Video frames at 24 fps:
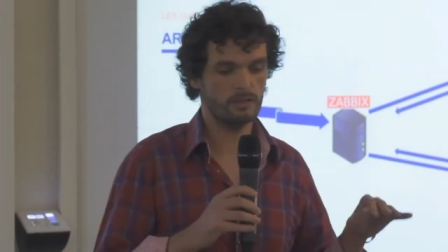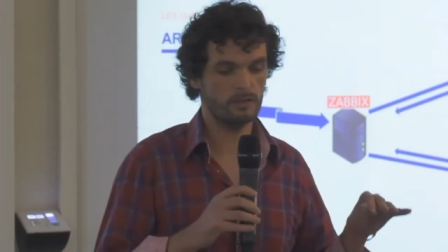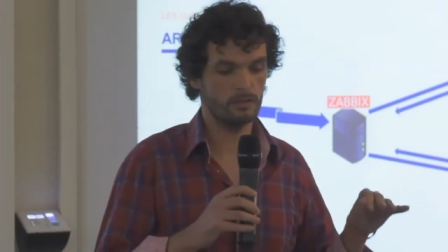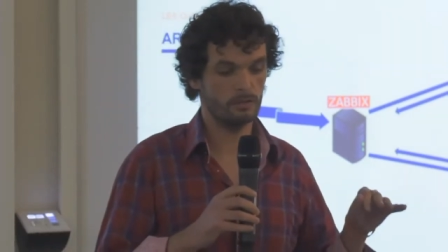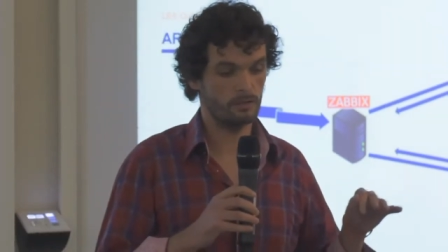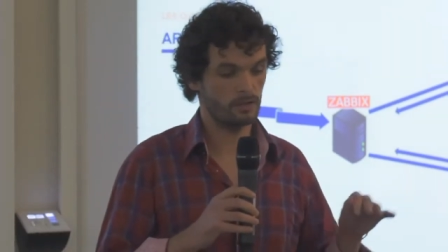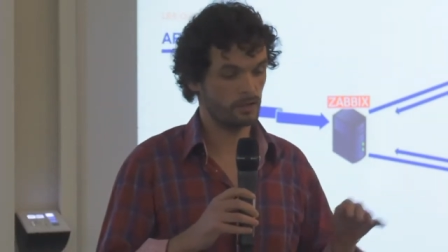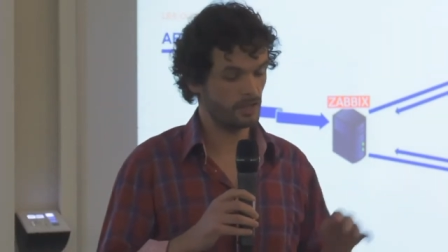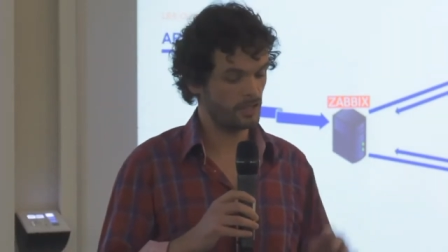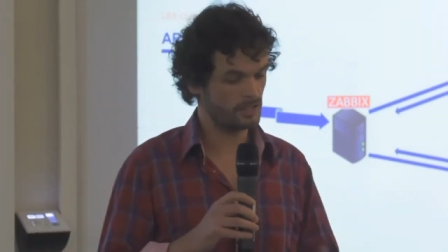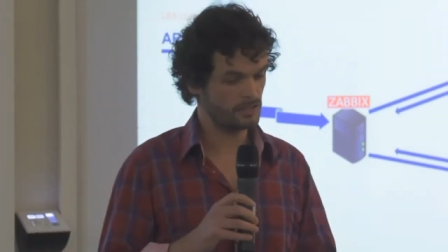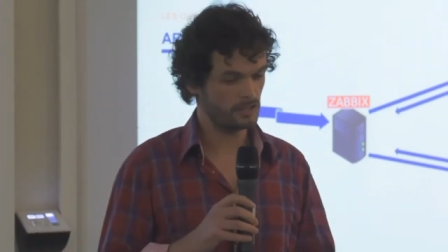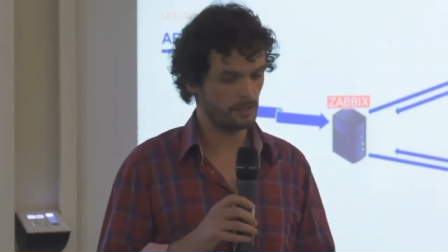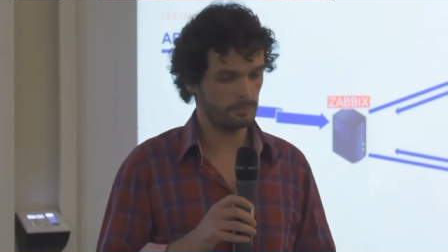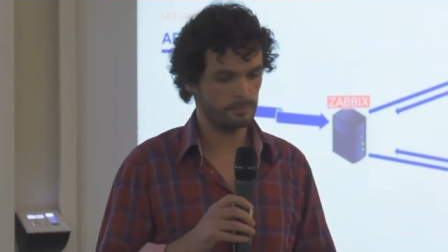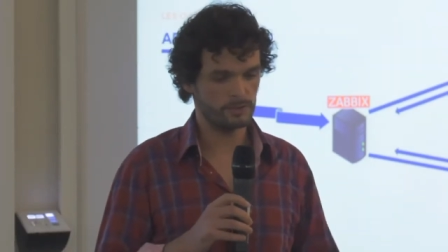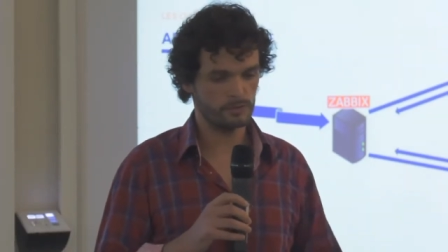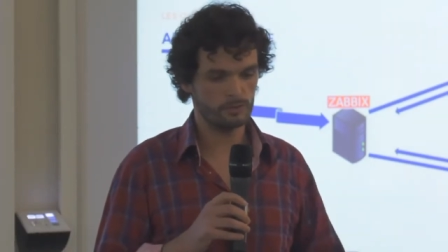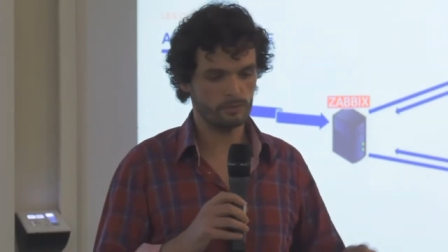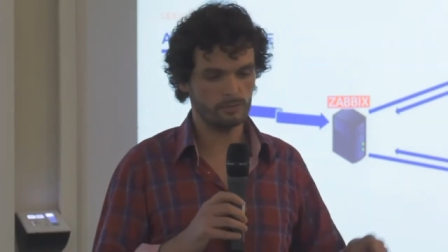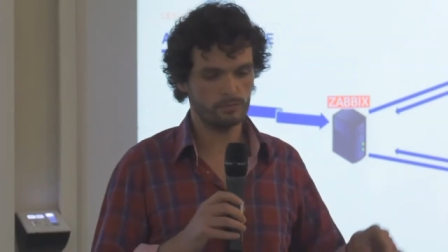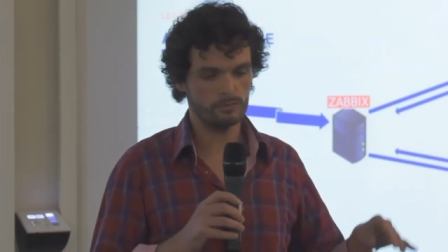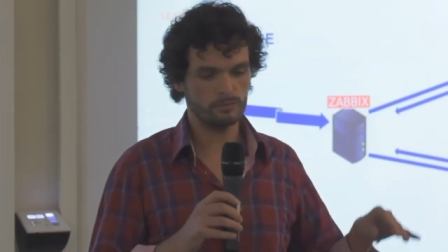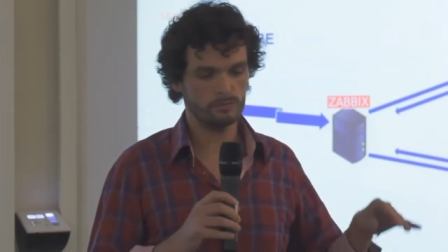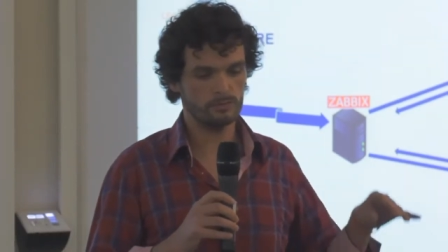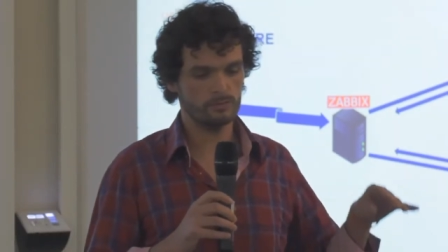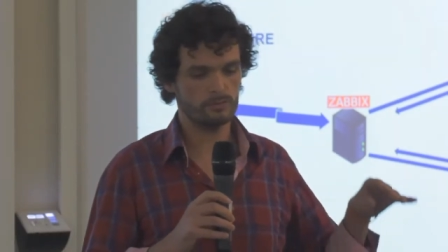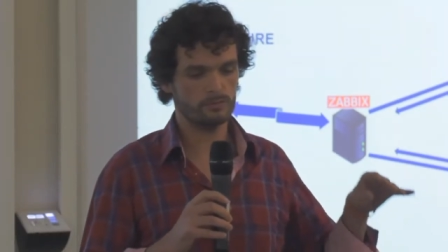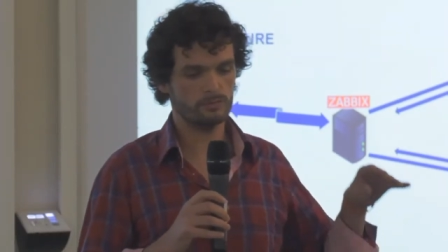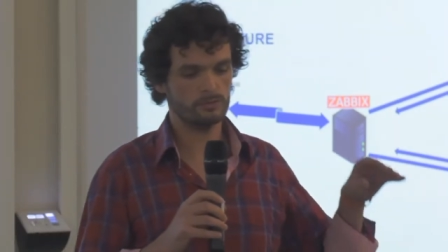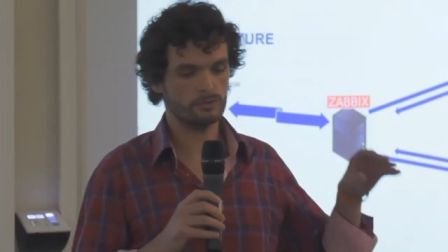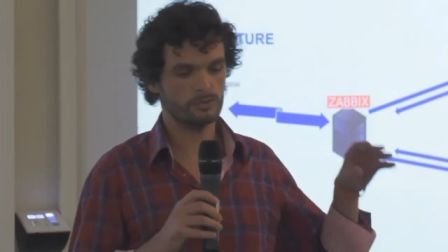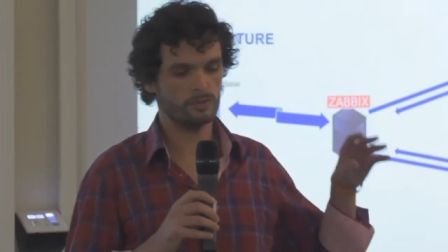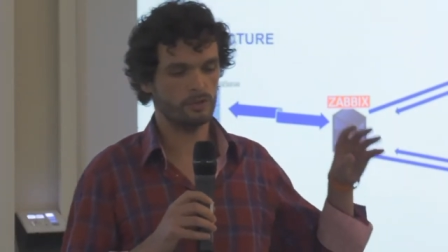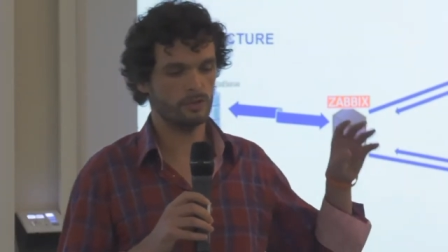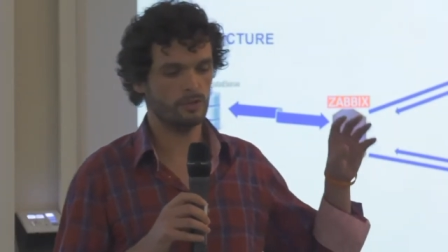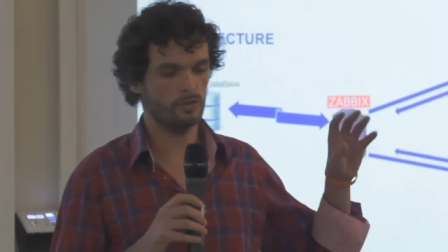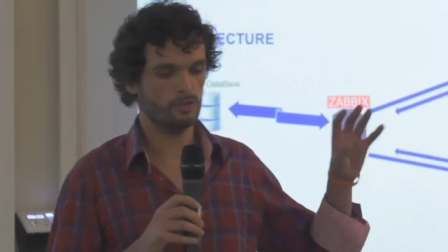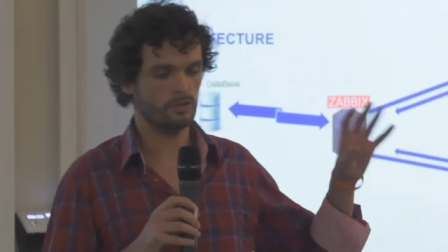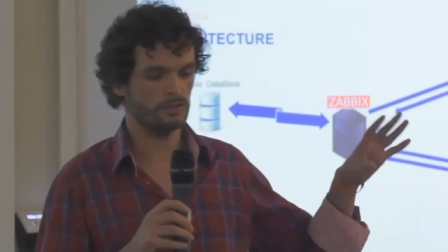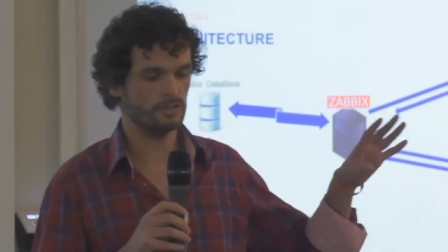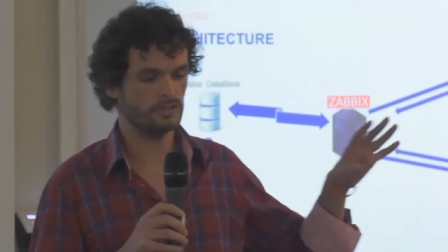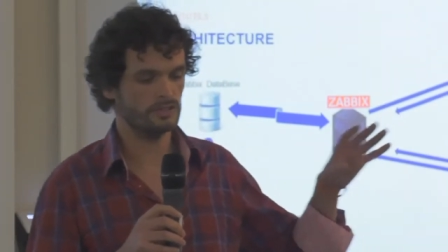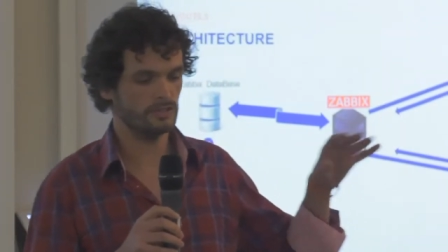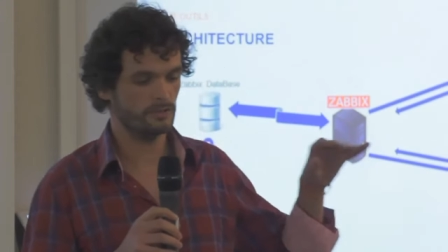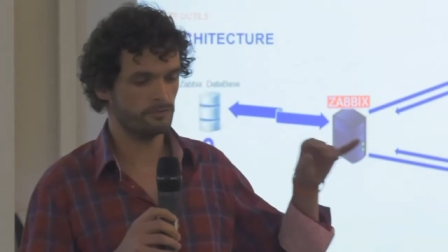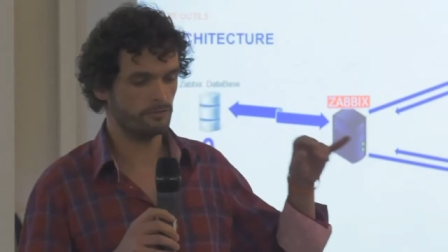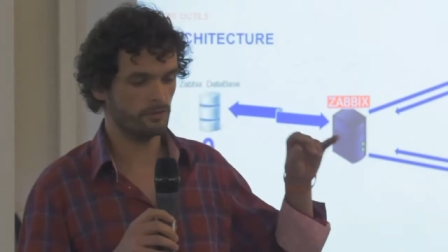euh, grâce à Python, donc, euh,
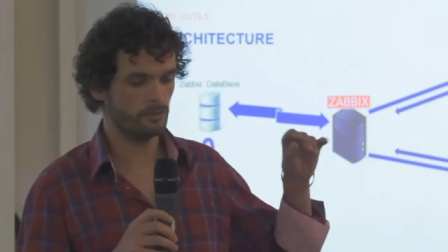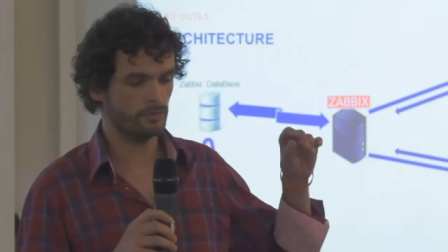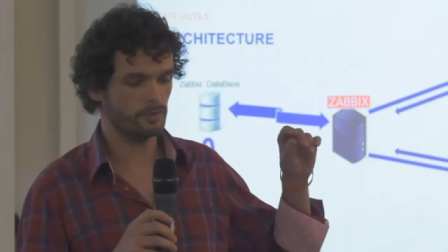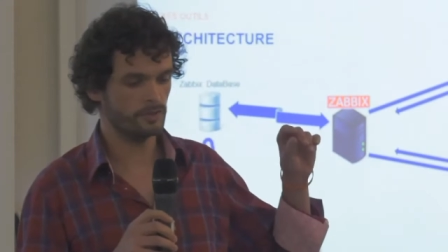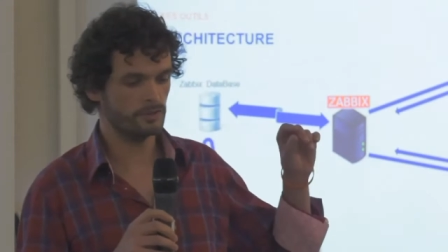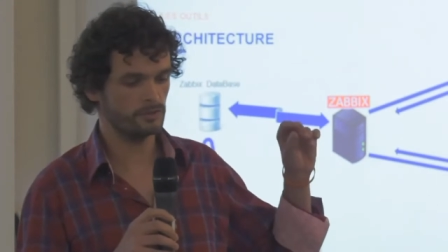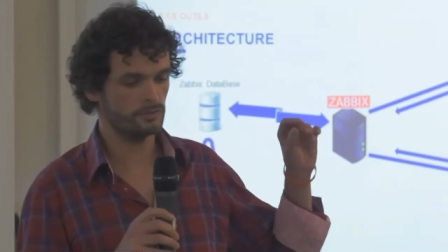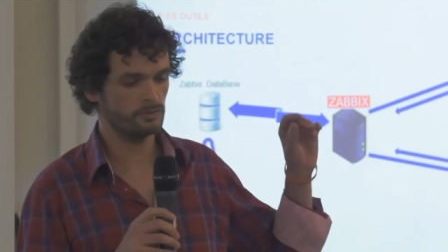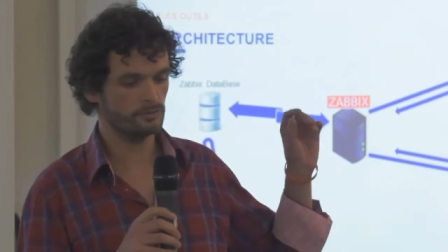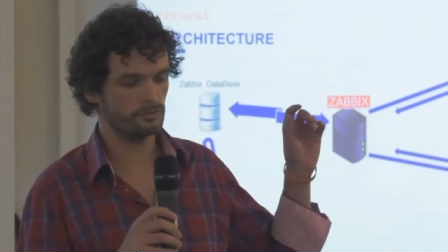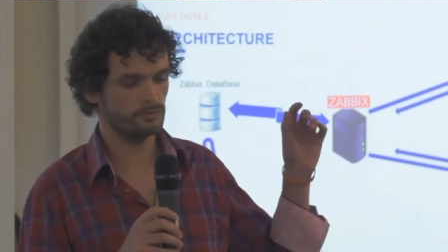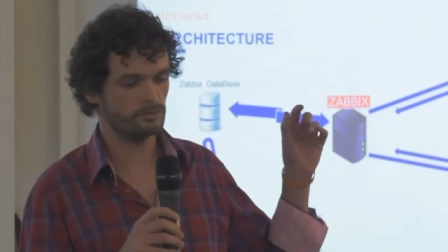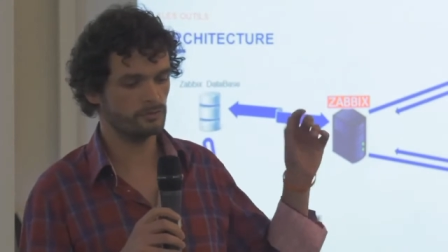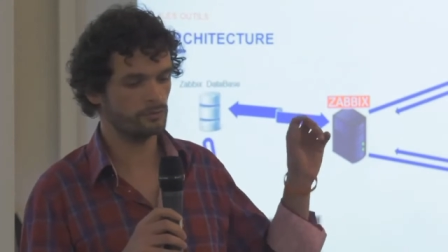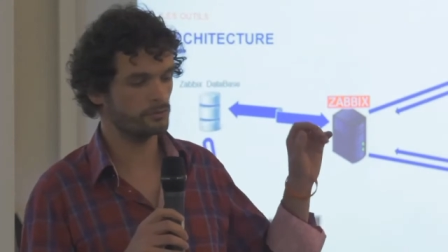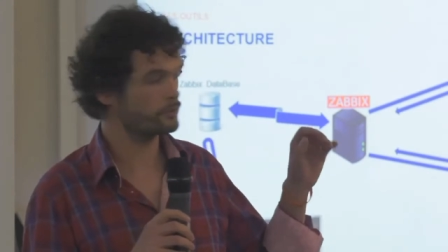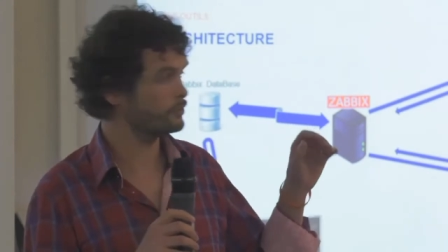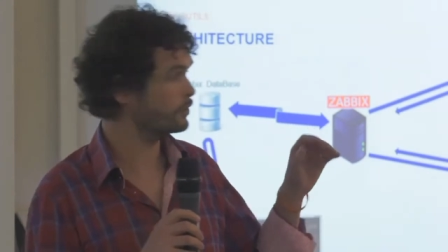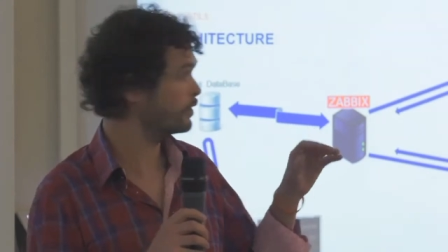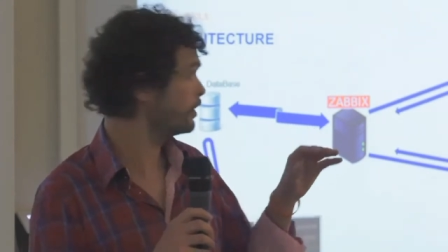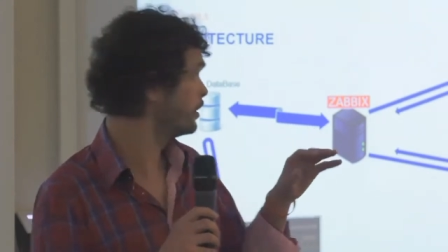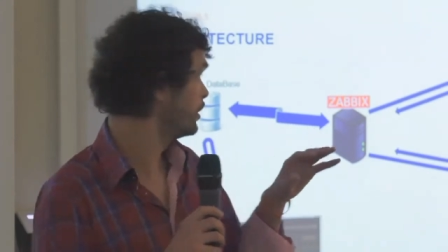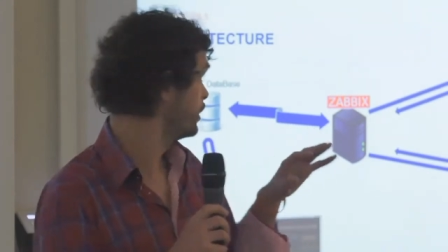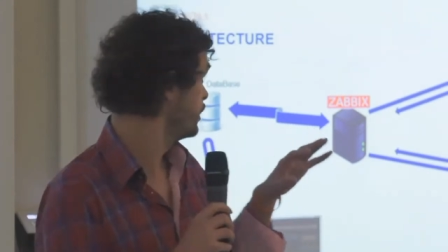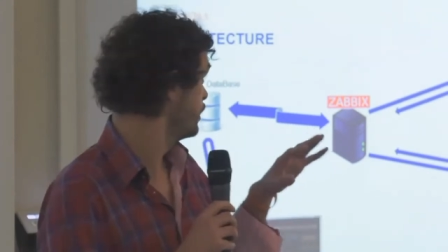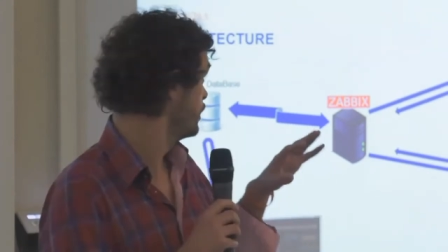des informations sur